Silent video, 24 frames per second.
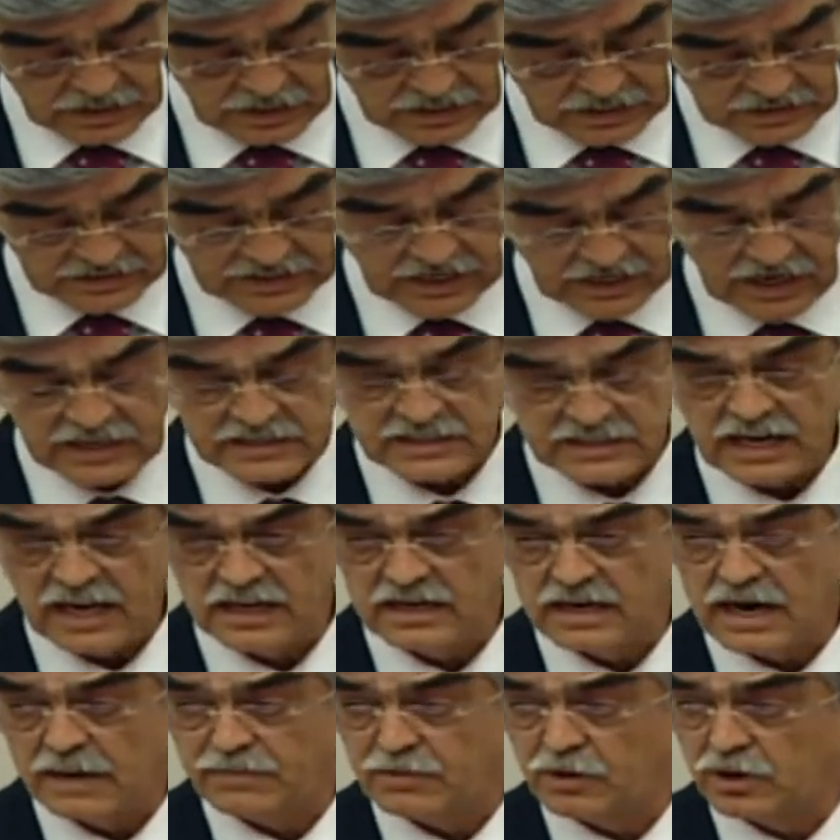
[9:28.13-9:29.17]

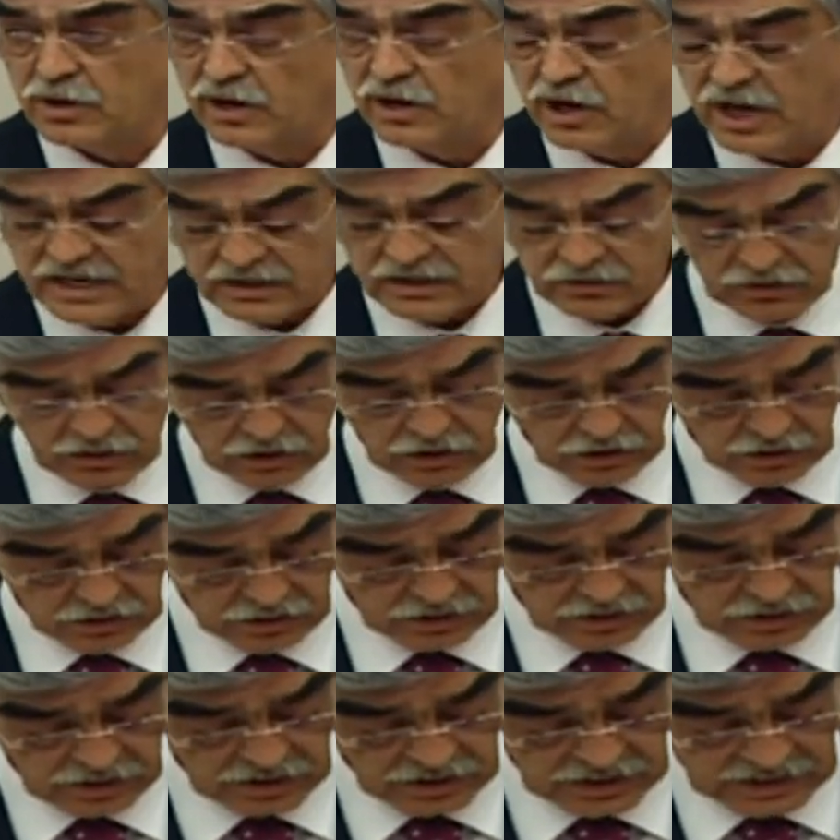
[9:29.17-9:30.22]
Sayıştay raporları diyorum.
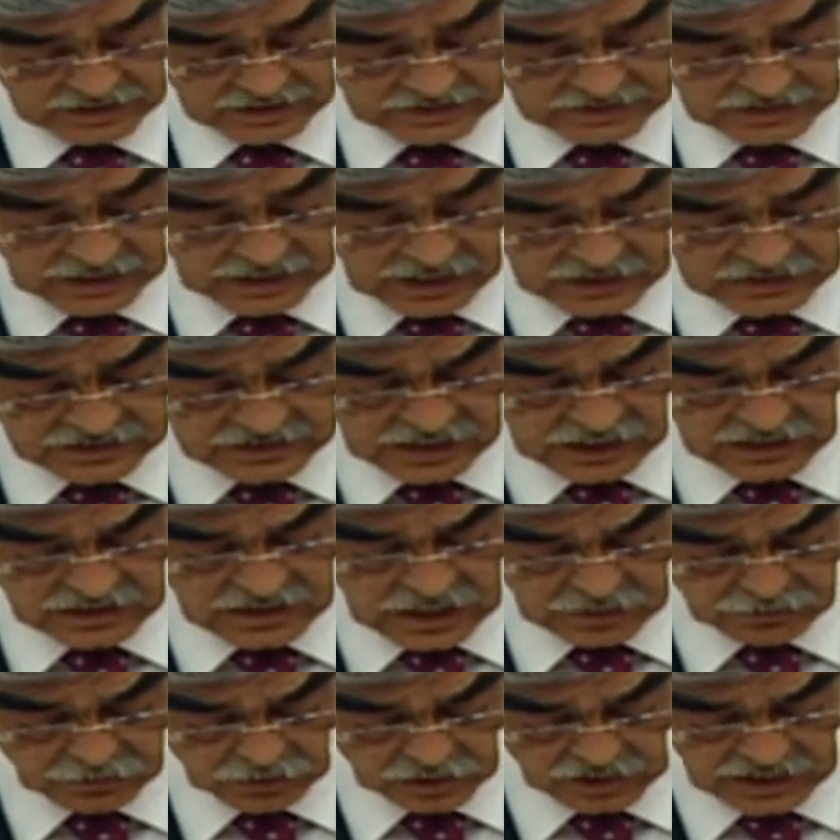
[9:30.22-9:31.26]
Sayıştay
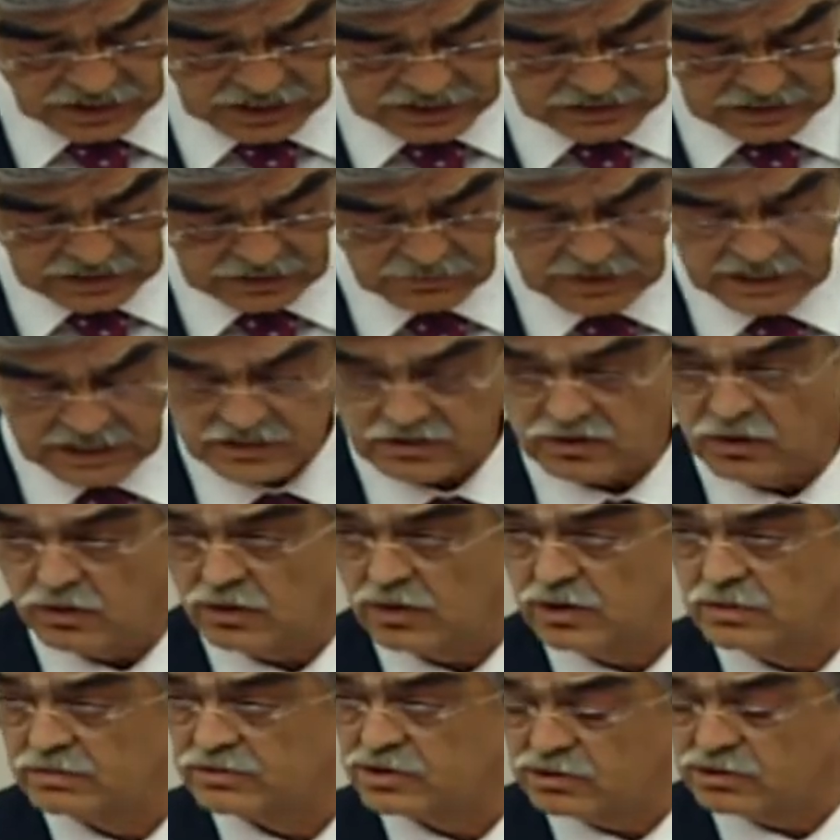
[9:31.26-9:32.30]
raporlarında başka
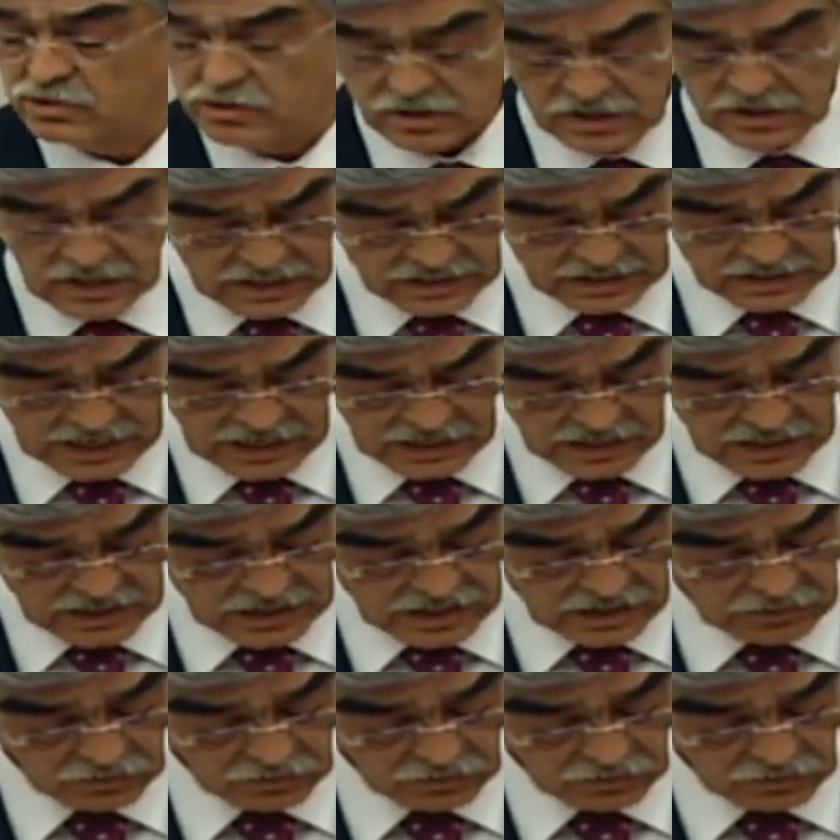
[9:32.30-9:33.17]
olumsuzluklar da